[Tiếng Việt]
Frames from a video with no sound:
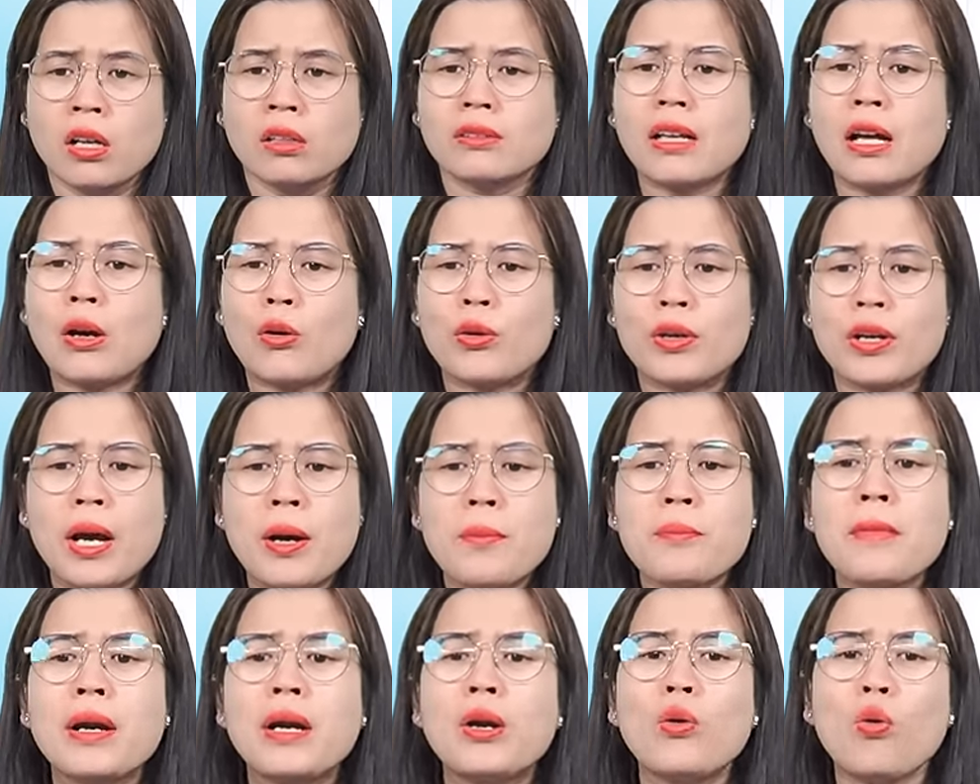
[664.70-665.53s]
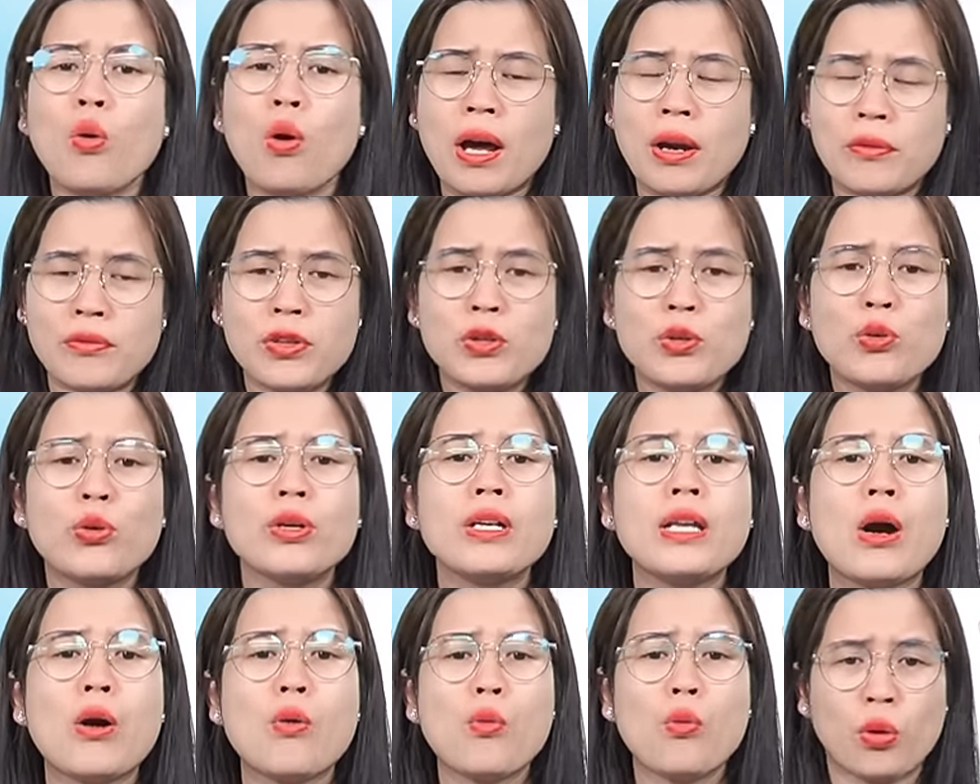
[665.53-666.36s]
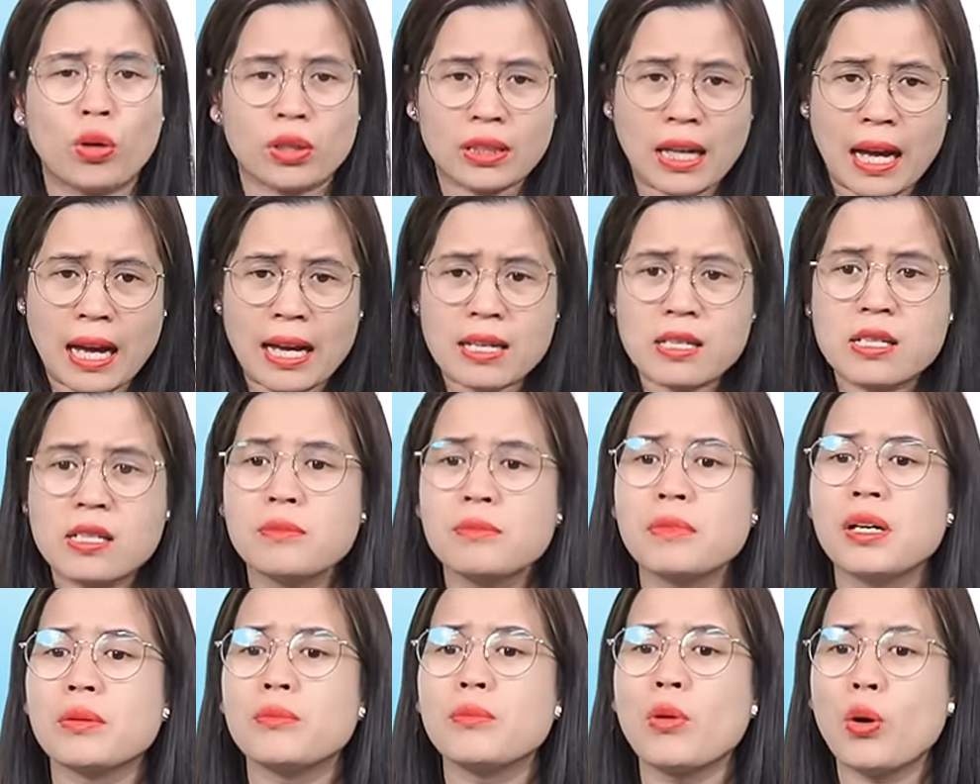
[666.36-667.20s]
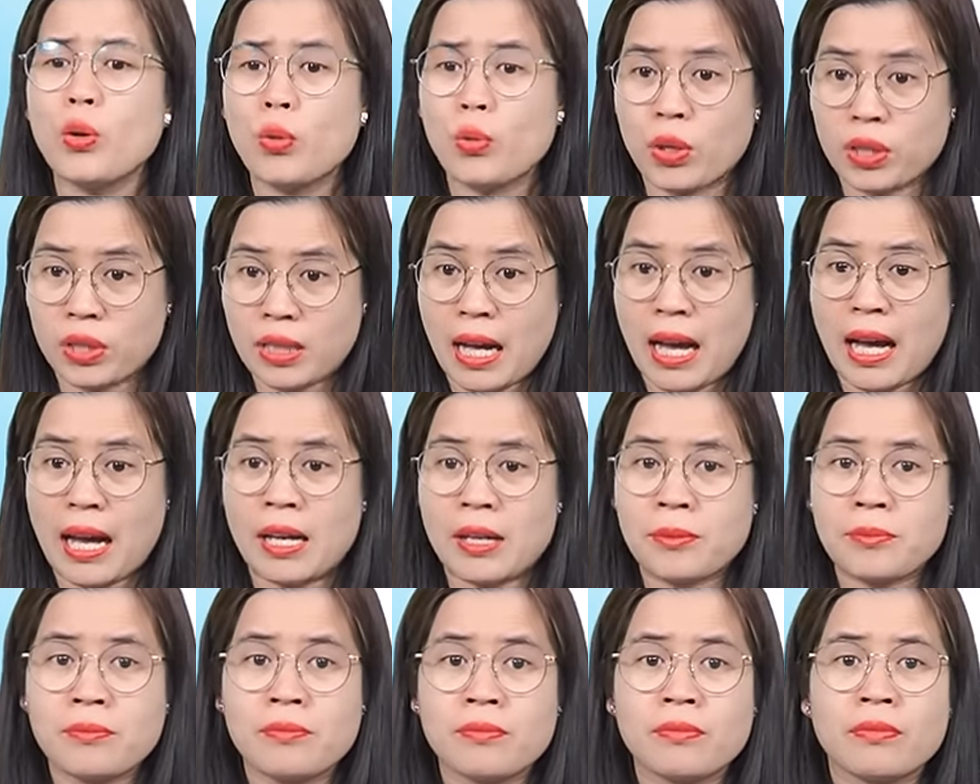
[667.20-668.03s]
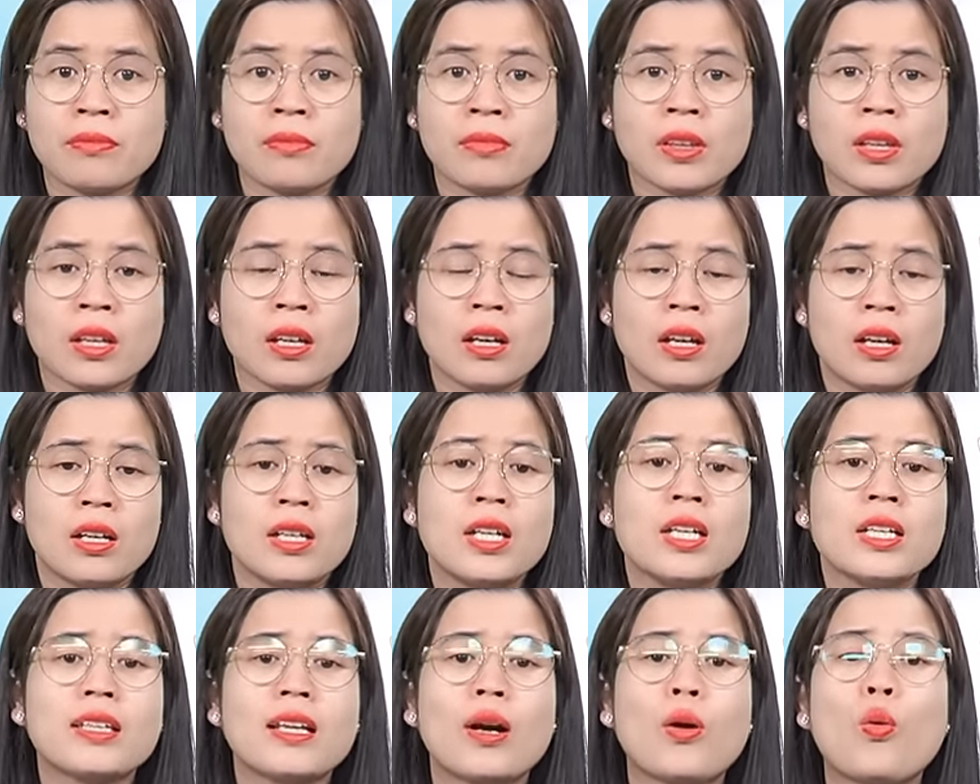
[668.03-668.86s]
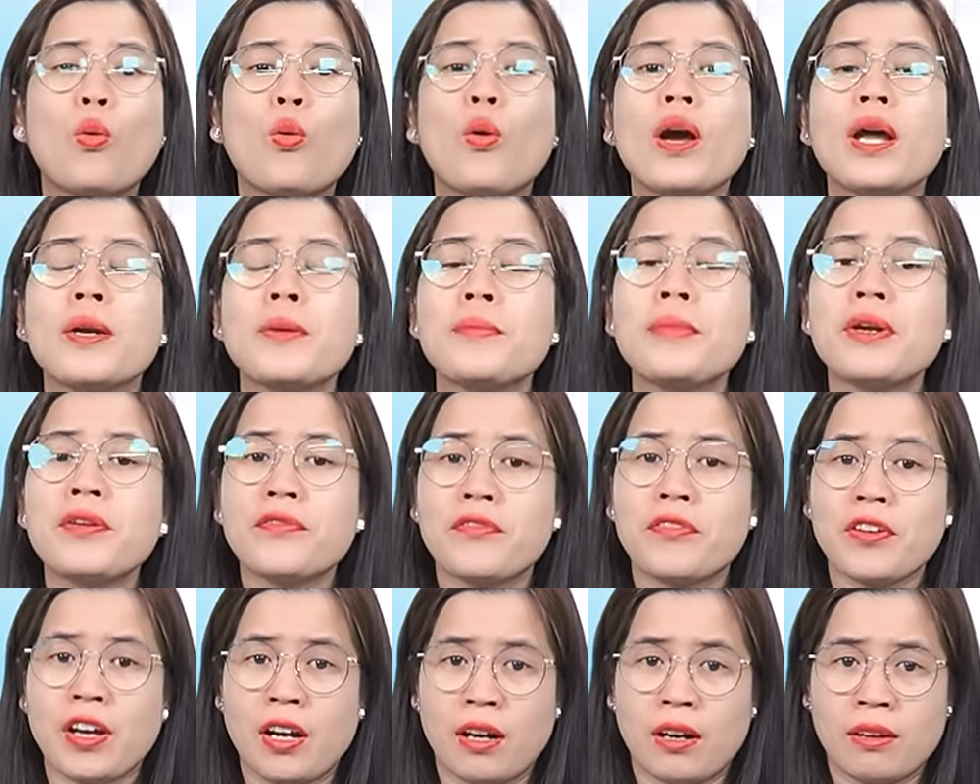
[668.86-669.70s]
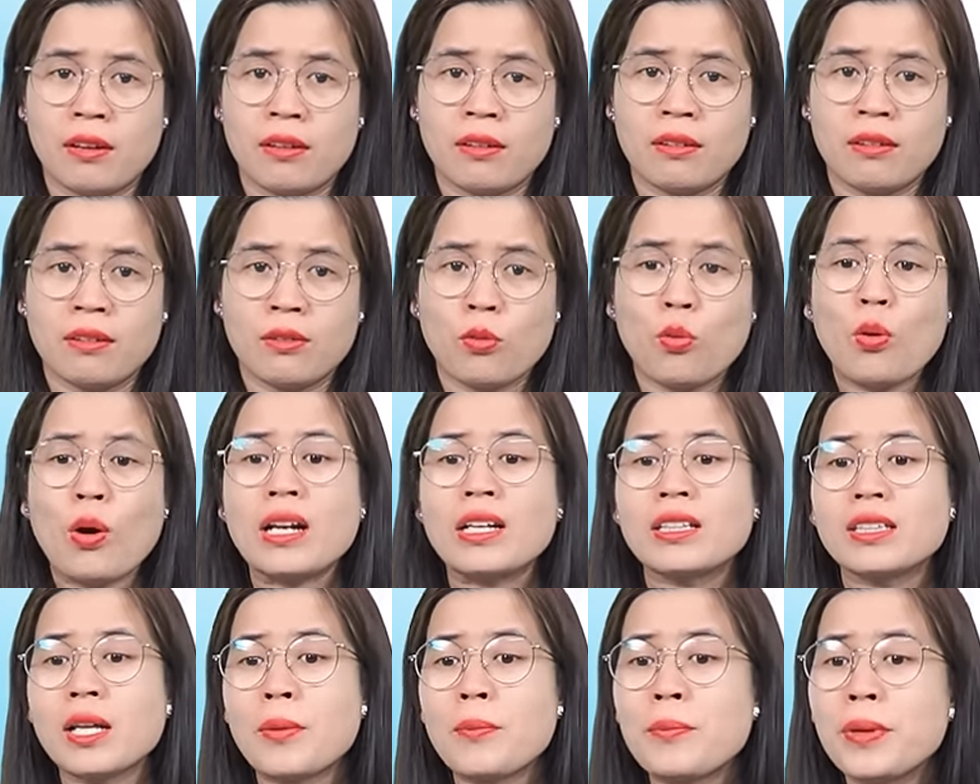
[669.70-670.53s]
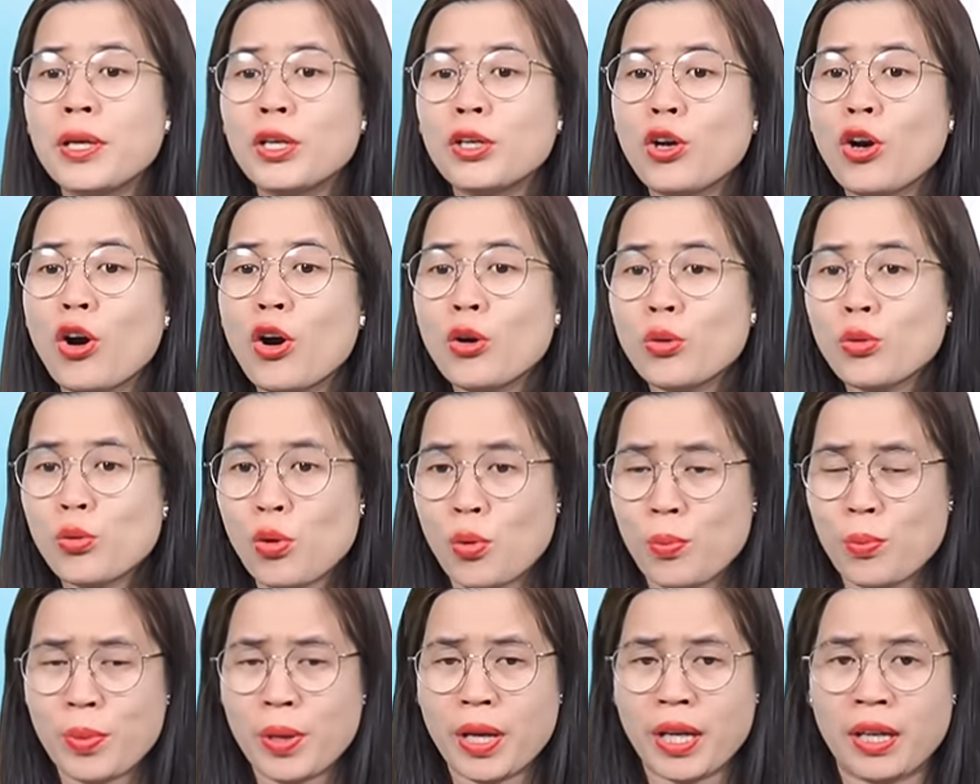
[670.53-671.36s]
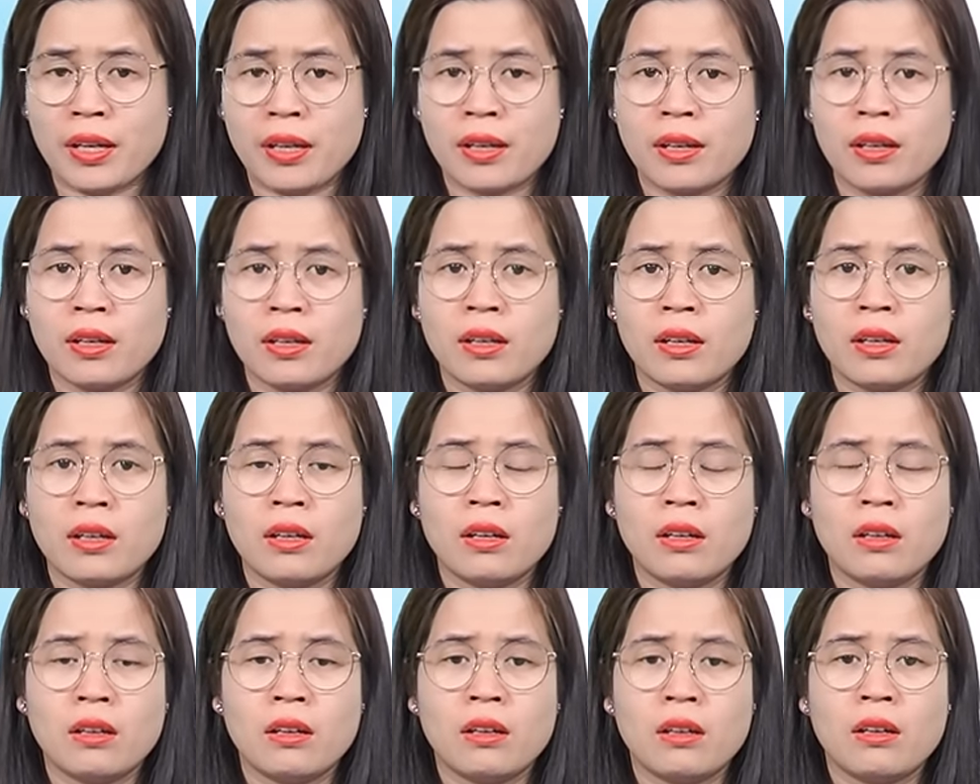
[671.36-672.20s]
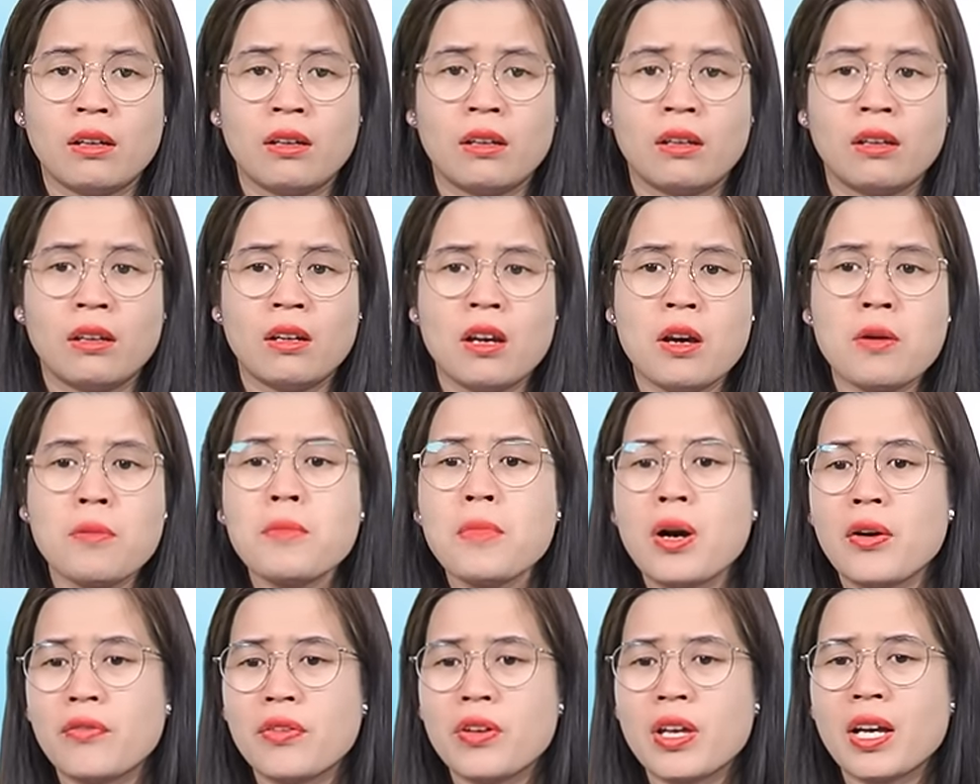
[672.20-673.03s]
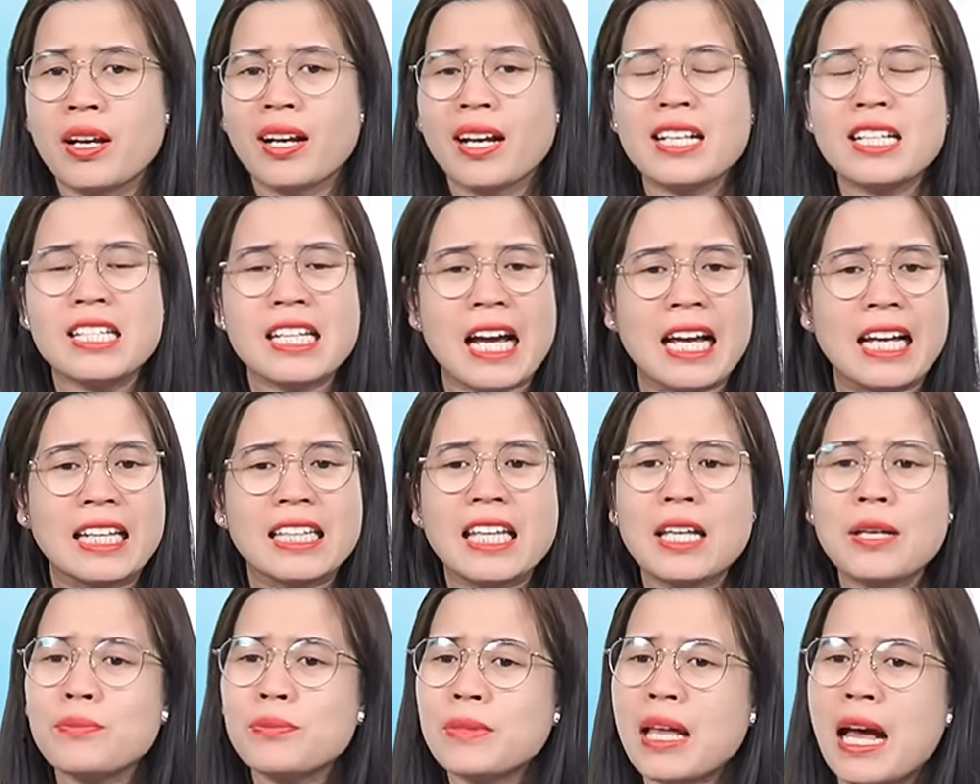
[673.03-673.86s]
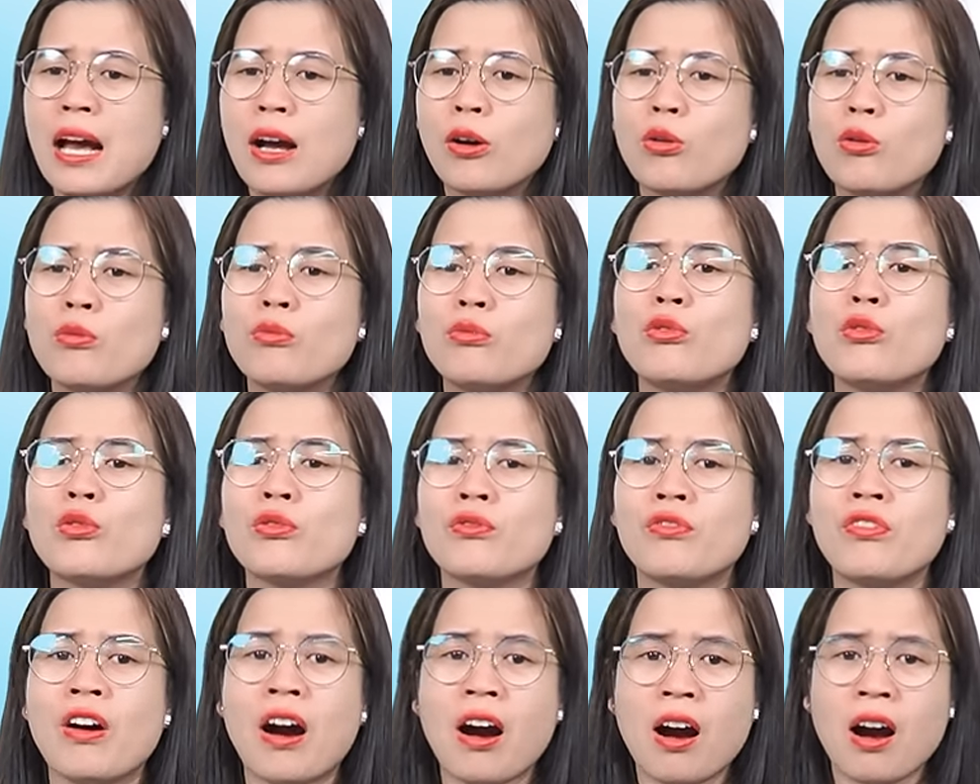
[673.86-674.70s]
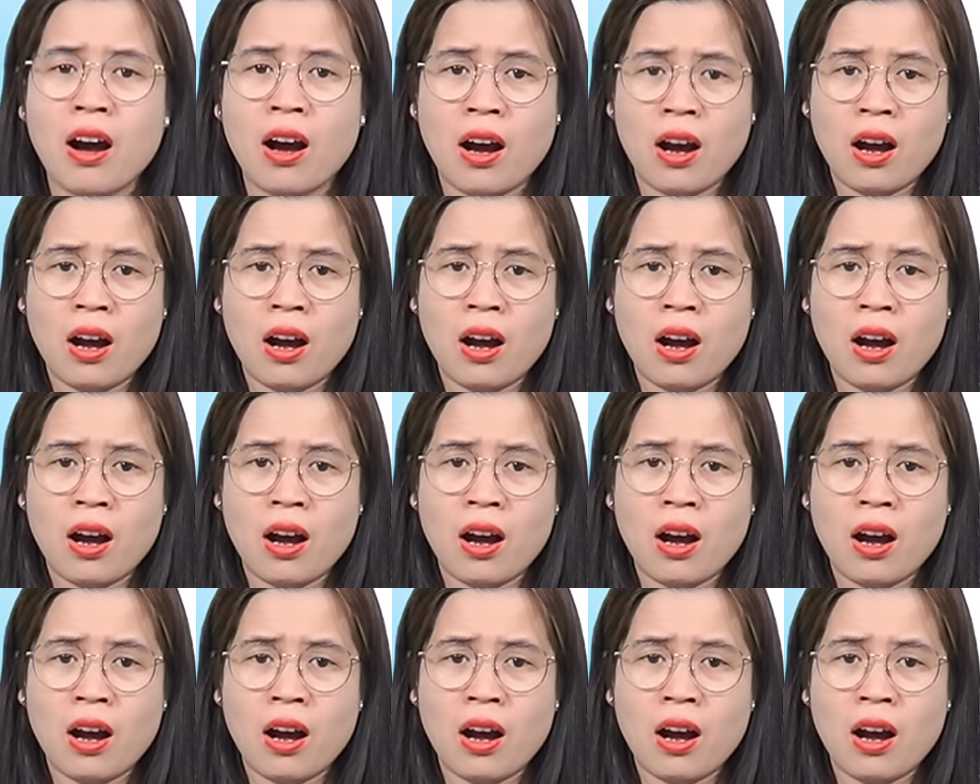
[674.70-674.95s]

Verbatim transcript: ta còn đang bấn loạn với nỗi đau của ta sự bực bội của ta nên ta quên mất việc quan tâm đến con của mình bởi vì cái trái tim ta cũng vụn vỡ